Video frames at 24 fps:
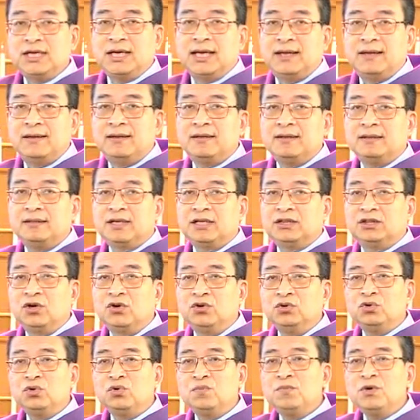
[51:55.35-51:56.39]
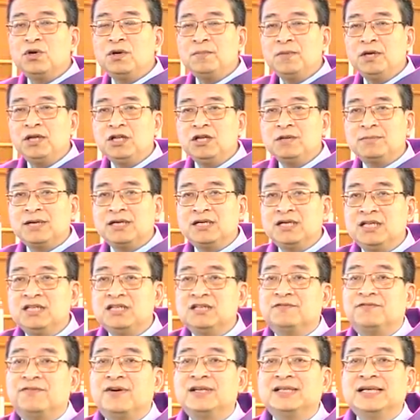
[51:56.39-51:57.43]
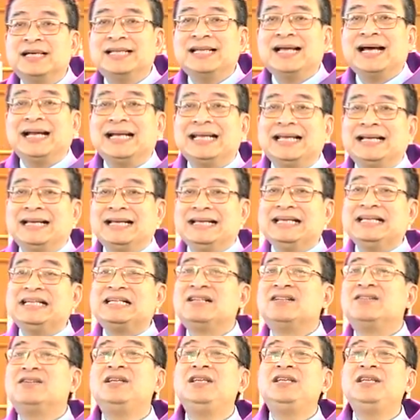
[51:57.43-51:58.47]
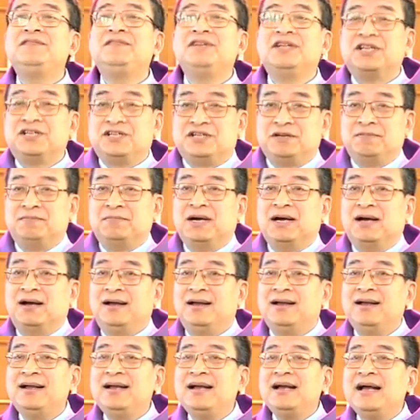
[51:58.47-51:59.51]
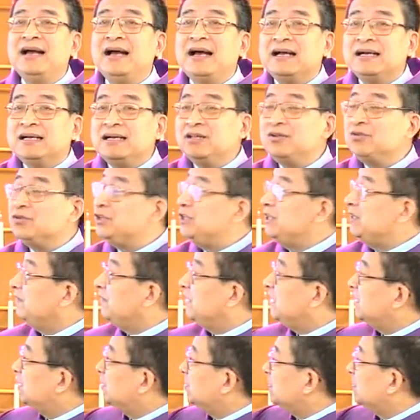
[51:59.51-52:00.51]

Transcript: 现，他偷偷摸摸的就把人子放在那里了。你知道这意味着什么？这就意味